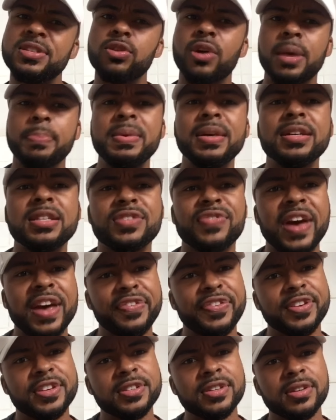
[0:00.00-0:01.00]
sie noch an mir
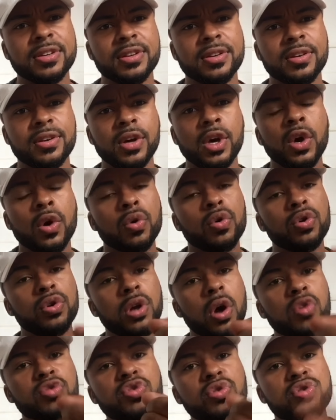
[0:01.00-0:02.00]
gezweifelt. Und
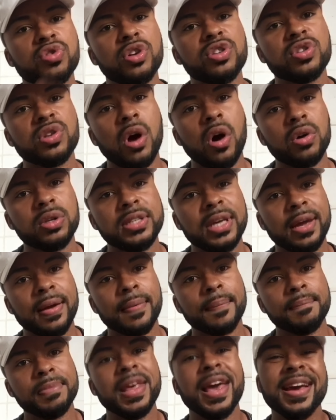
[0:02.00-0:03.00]
genauso solltest du auch
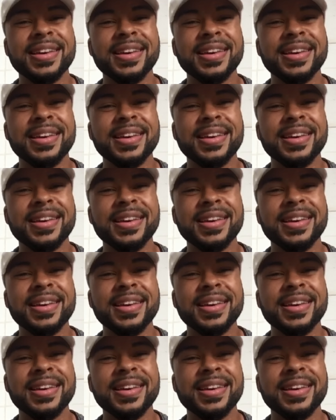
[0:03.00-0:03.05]
denken.